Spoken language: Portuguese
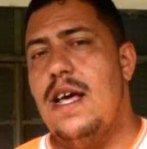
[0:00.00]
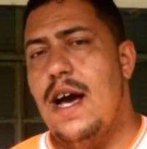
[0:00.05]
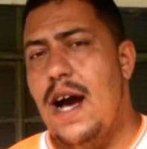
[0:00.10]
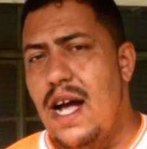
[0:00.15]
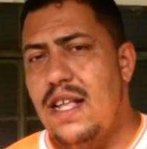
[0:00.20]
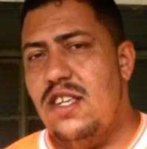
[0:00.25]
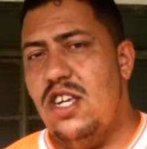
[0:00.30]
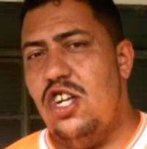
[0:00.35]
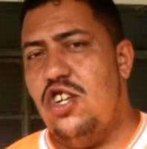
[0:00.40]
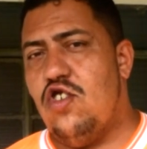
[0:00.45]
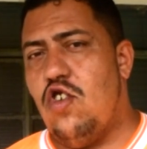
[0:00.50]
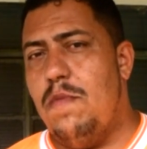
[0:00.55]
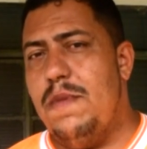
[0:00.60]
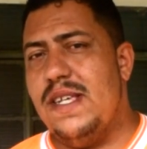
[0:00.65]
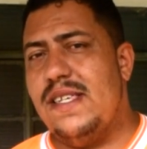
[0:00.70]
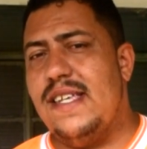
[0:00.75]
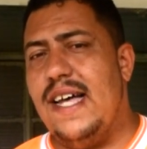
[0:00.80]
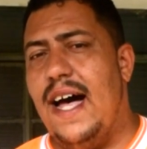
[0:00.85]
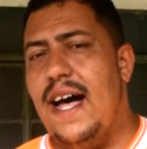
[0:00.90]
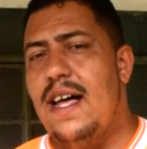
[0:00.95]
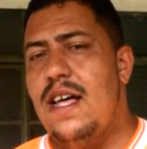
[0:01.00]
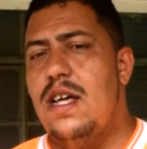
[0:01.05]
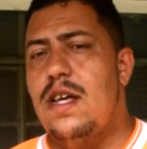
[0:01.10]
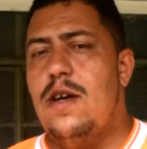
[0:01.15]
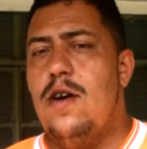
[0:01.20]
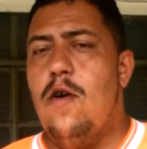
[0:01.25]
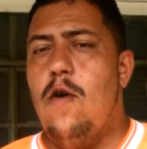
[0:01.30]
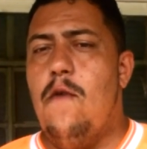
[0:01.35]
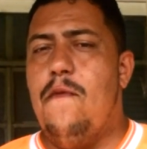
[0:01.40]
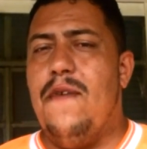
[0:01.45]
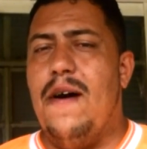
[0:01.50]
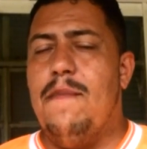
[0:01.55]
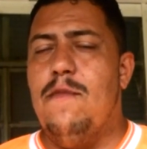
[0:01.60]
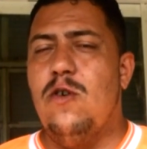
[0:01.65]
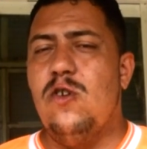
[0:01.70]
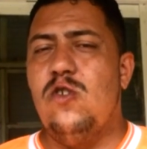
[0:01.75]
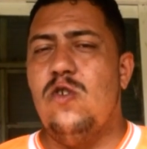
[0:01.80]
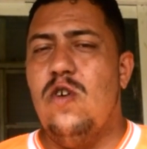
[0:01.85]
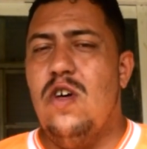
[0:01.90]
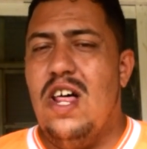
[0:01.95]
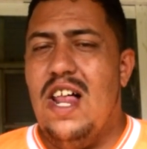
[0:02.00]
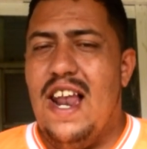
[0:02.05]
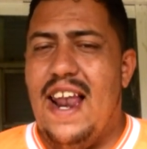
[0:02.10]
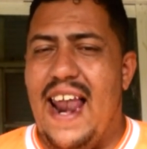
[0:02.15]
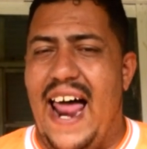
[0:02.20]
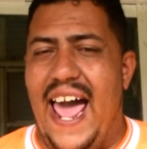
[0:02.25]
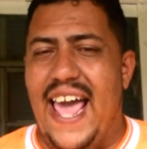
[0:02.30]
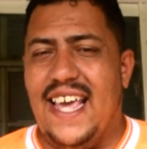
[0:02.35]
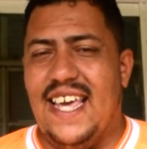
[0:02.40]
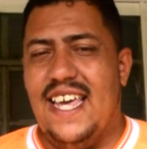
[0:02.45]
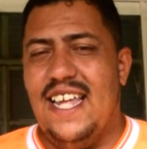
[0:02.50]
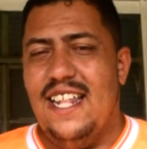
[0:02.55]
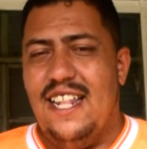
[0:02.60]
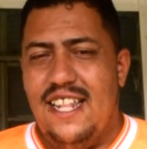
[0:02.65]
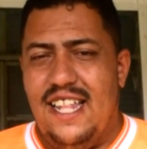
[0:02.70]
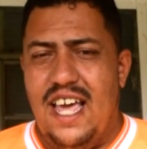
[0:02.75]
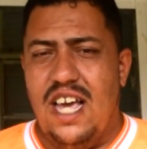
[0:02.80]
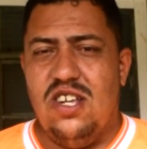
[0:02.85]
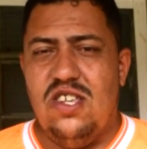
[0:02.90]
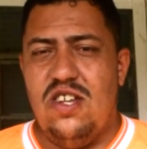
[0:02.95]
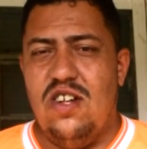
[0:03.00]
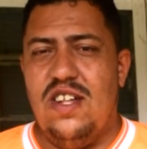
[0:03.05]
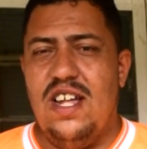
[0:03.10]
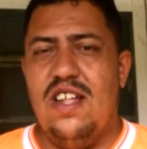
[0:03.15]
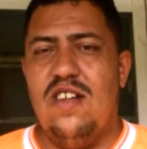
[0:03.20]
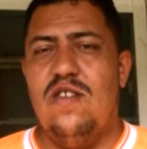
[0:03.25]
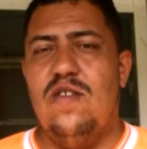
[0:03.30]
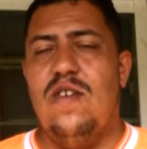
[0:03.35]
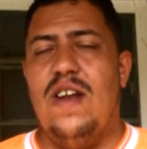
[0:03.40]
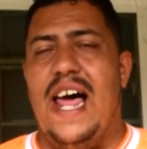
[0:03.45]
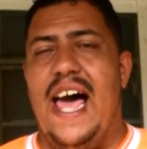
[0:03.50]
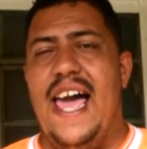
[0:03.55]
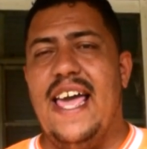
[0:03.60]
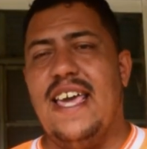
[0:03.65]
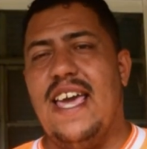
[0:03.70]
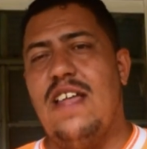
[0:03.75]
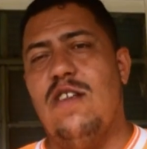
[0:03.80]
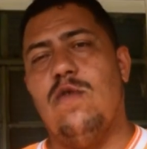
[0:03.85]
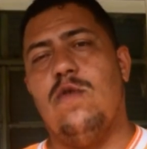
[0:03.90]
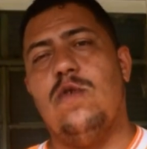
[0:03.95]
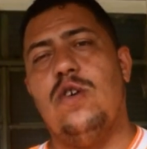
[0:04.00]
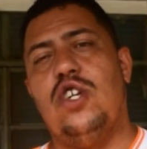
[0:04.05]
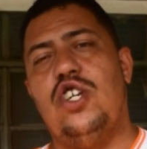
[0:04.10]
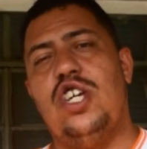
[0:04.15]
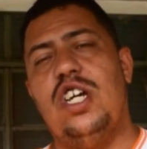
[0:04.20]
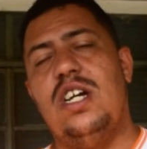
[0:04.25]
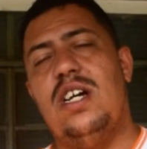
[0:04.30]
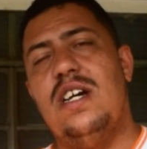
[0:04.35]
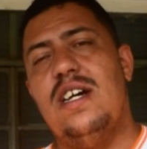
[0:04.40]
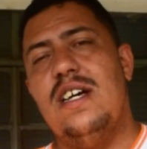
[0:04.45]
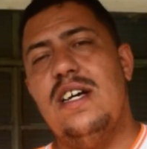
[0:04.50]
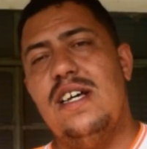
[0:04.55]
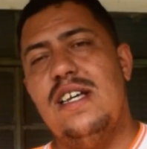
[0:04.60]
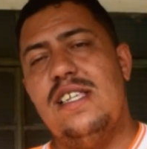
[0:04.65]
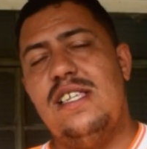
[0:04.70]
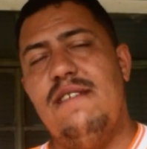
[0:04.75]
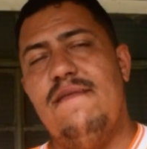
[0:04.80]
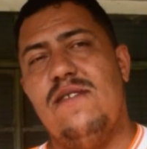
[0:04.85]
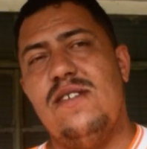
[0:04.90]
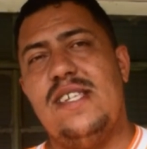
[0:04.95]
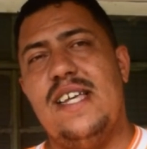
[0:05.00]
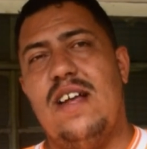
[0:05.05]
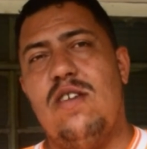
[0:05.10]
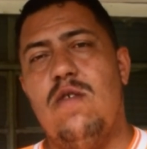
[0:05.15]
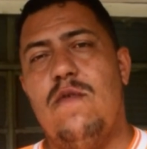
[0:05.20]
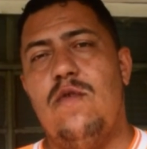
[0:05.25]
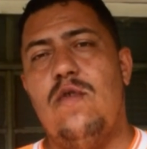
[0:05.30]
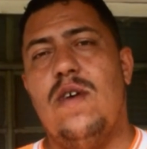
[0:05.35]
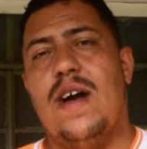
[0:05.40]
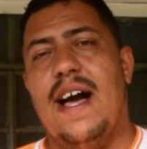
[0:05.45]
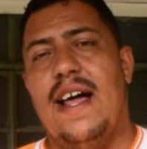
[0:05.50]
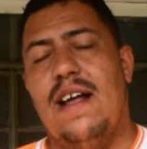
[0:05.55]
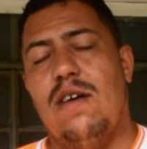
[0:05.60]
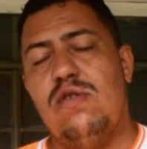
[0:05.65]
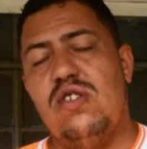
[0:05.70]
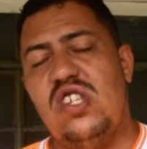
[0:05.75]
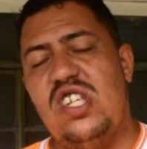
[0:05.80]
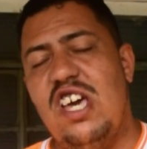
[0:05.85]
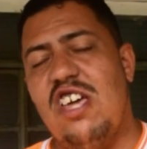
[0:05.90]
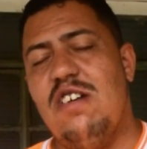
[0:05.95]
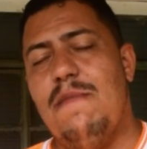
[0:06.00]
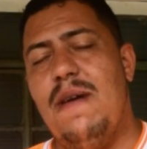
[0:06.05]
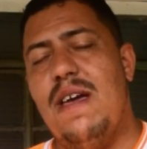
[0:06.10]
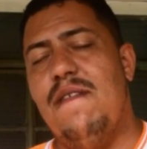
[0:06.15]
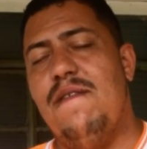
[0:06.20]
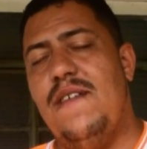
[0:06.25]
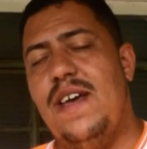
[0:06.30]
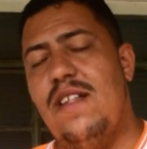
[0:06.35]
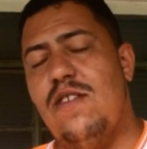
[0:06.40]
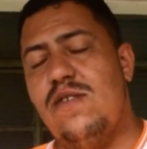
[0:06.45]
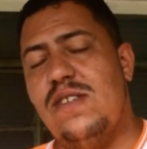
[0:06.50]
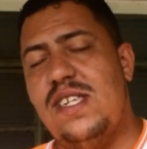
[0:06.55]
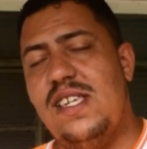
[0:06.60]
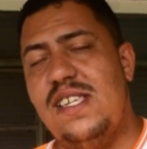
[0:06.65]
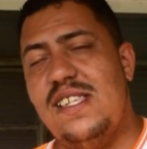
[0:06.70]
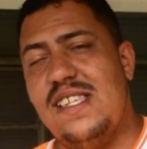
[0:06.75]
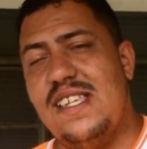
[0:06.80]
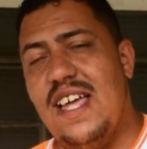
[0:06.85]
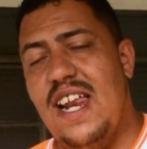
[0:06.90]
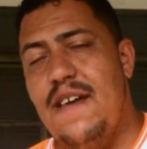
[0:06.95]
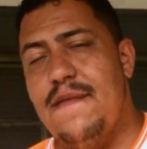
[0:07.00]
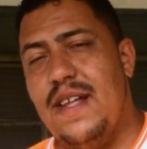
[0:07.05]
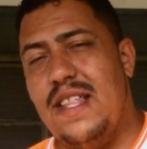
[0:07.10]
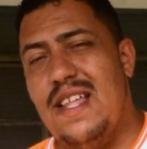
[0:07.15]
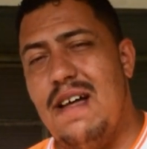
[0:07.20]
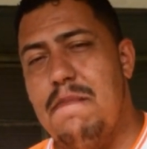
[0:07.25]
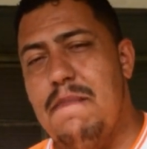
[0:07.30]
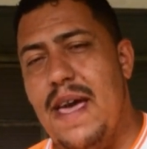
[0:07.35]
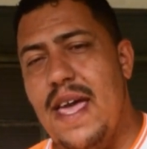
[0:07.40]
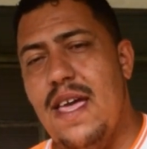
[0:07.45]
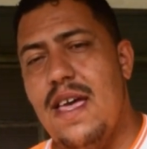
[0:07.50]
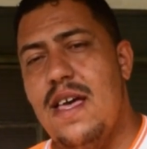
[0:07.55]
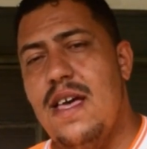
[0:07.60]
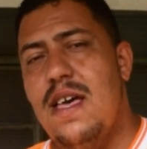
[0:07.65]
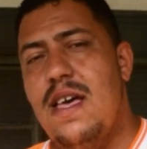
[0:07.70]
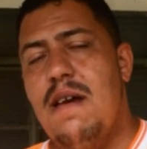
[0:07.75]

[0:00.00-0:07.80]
Antes de a gente começar, o famoso like. Deixe seu dedo no like aí no curtir. Se você é novo no canal, seja bem-vindo, se inscreva também.